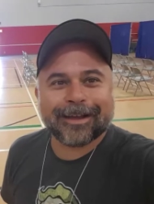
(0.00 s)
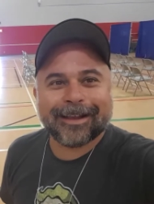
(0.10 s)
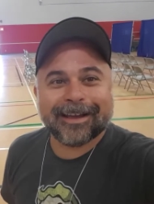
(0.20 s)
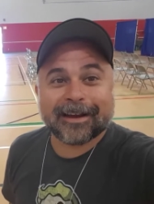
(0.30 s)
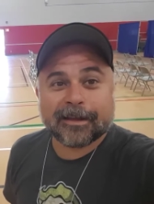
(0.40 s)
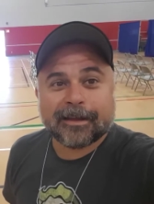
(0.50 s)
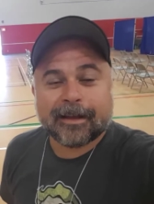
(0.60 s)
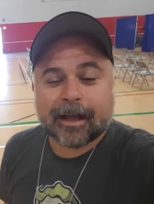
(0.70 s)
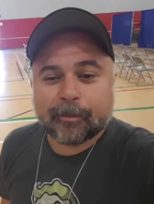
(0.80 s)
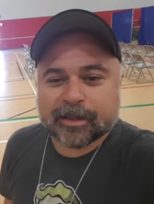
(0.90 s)
Fala galera,
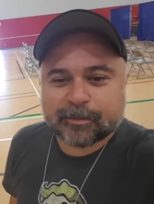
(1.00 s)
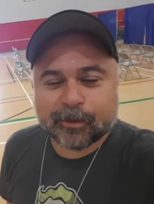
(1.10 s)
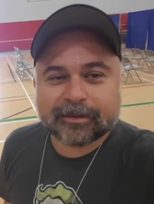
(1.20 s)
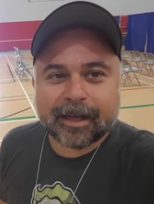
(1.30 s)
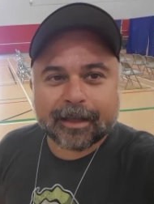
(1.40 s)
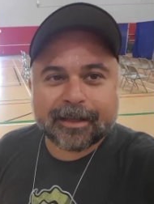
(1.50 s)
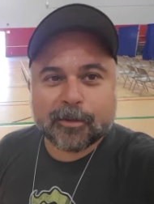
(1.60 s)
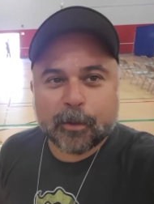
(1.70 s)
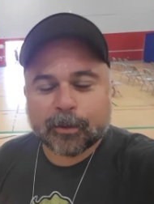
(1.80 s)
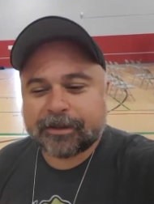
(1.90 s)
acabei de montar
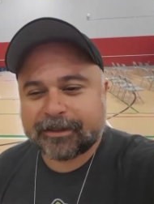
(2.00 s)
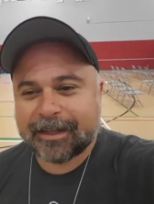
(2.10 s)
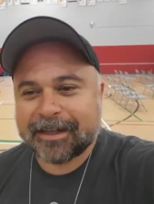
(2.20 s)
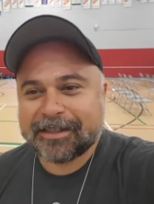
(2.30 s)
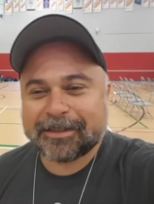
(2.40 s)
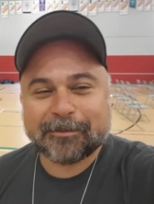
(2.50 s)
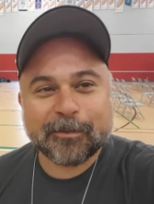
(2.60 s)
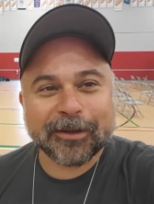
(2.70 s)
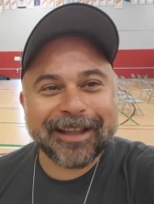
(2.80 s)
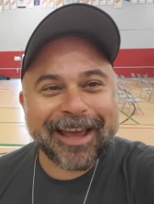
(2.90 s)
aqui o meu stand
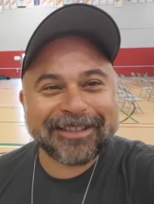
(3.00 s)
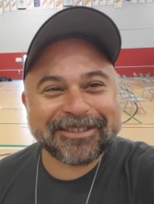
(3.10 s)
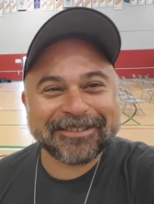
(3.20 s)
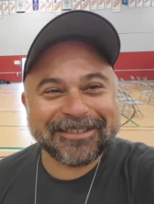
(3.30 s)
modesto,